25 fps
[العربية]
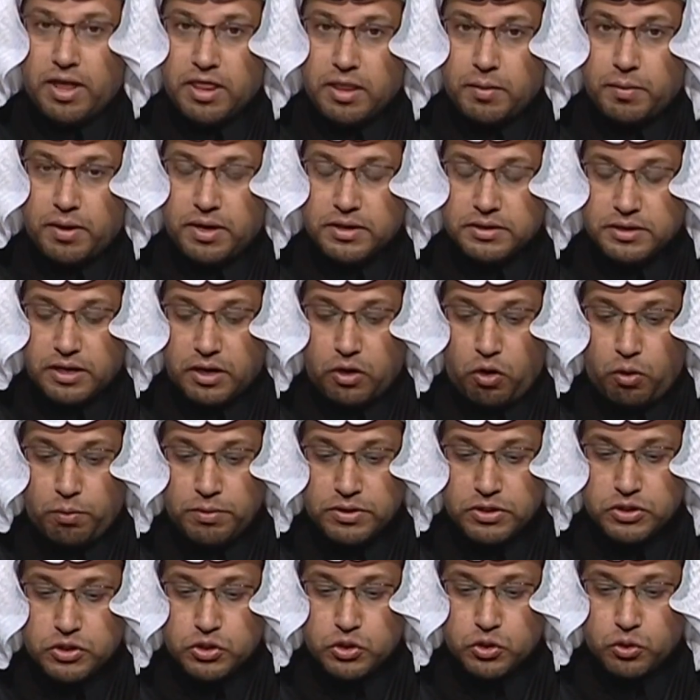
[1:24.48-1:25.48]
ما اقترحه
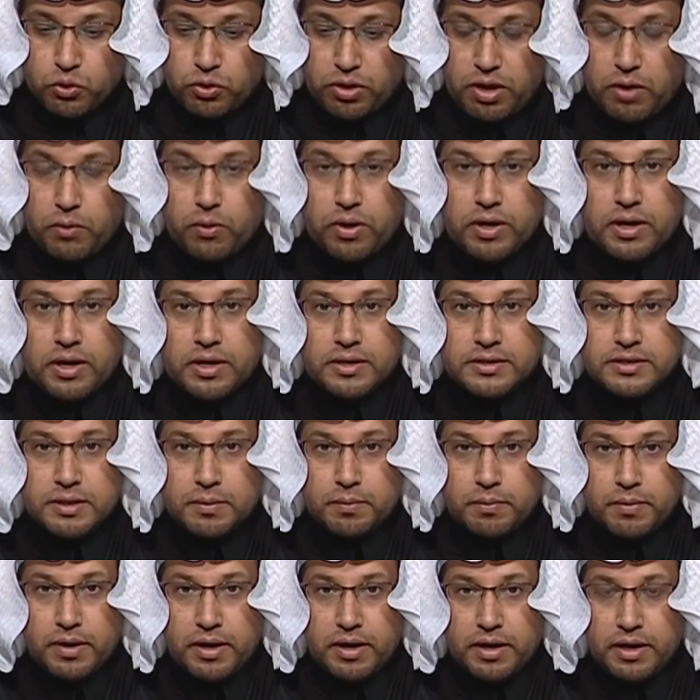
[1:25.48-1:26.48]
مجلس الشورى
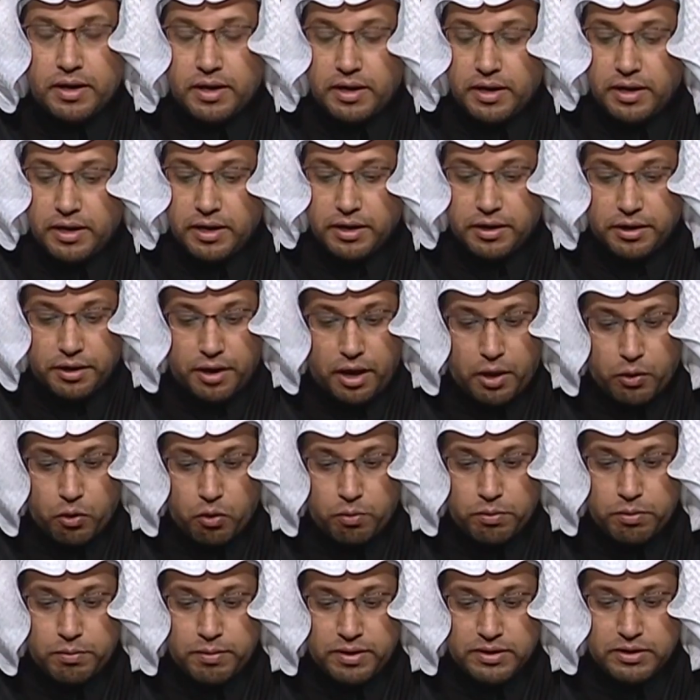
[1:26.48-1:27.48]
وتم إقراره
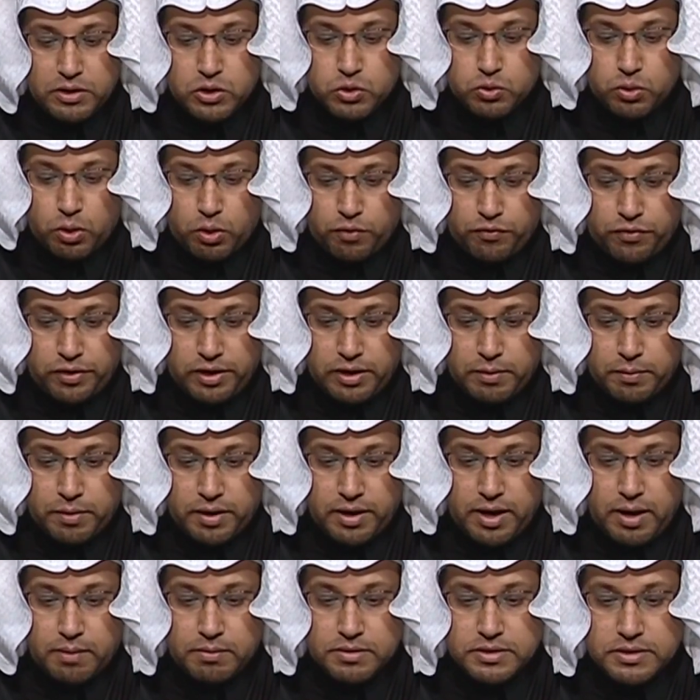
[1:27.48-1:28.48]
من المجلس ورفع
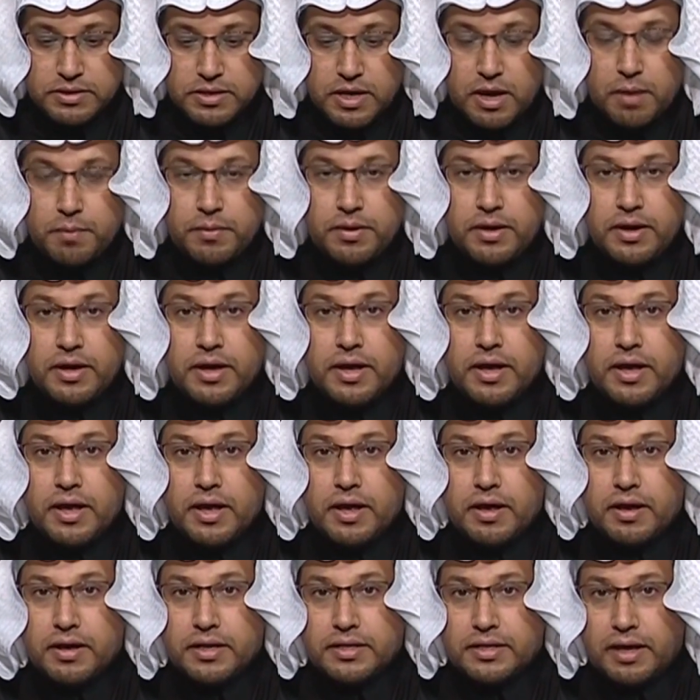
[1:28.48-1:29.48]
المقام السامي
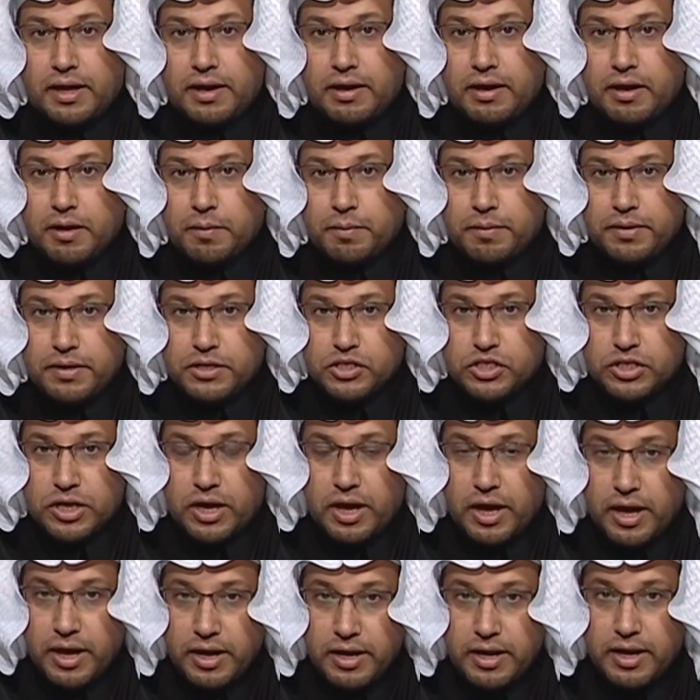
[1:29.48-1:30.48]
يتعلق بإنشاء
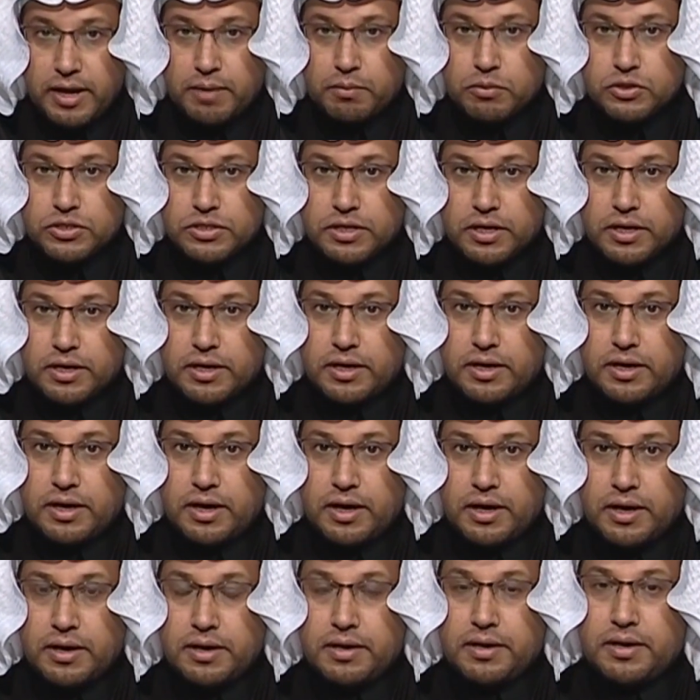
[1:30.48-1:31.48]
هيئة
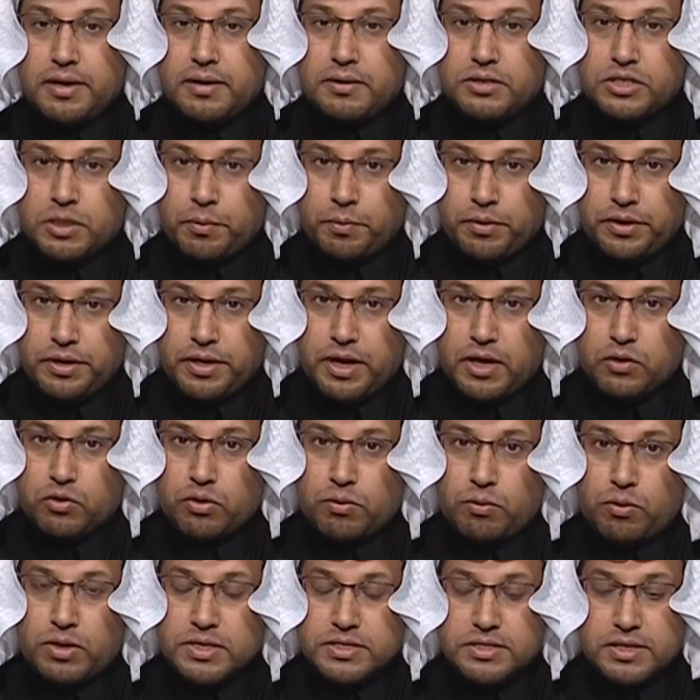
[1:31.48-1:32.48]
مستقلة للجمعيات
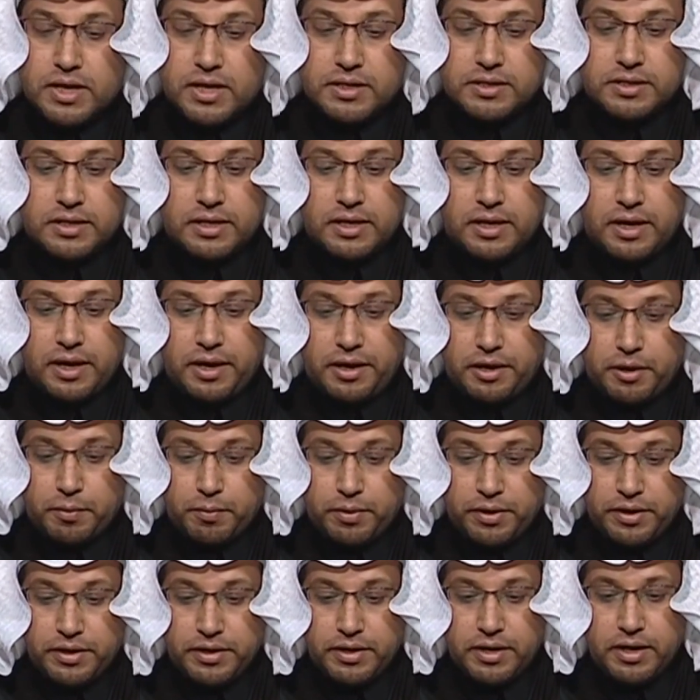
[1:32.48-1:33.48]
والمؤسسات الغير
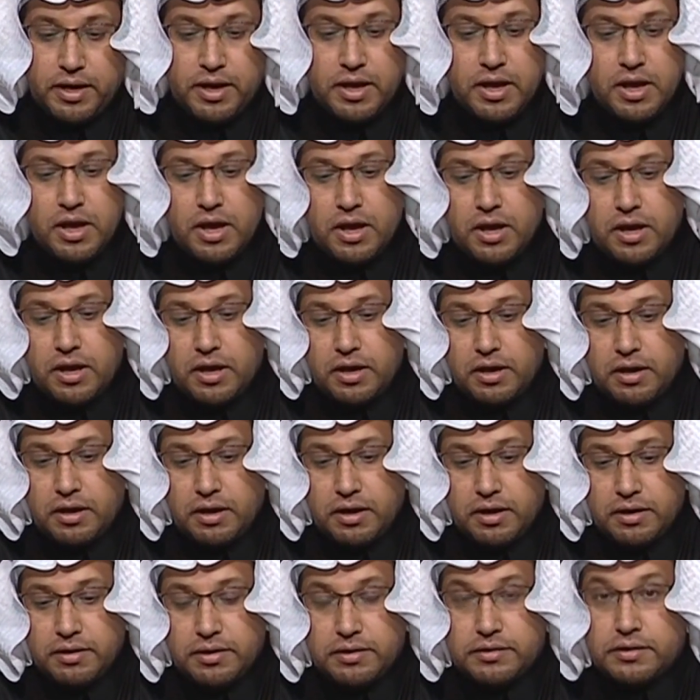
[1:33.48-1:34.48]
ربحية
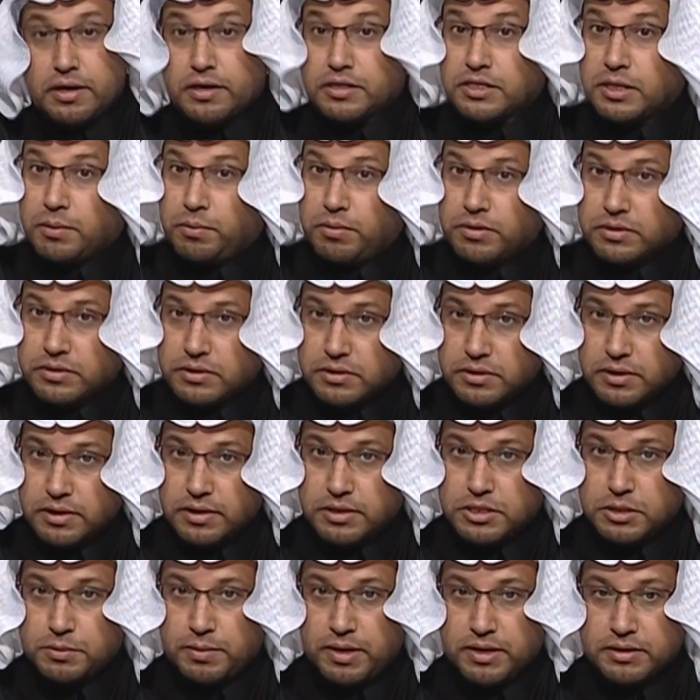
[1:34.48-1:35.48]
آه، ترتبط
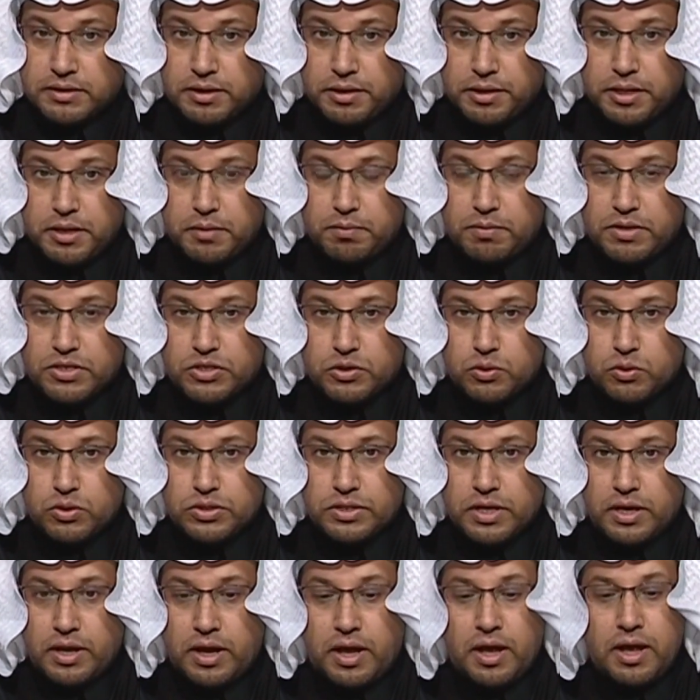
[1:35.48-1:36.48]
ارتباط تنظيم مجلس
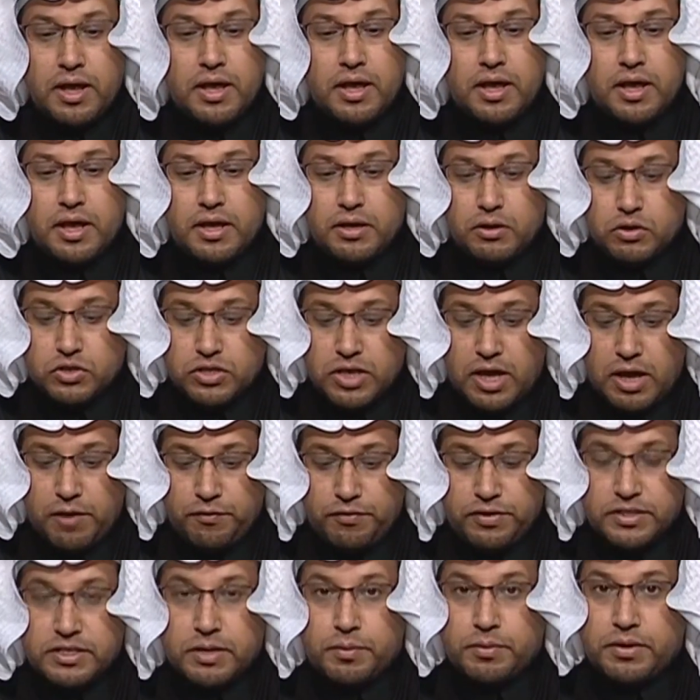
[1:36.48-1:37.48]
الوزراء يساهم
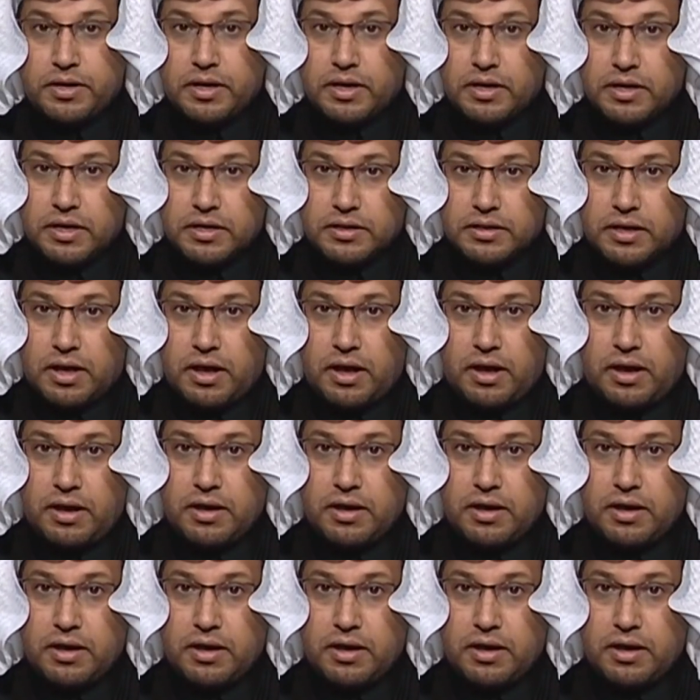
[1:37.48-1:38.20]
في تمكين القطاع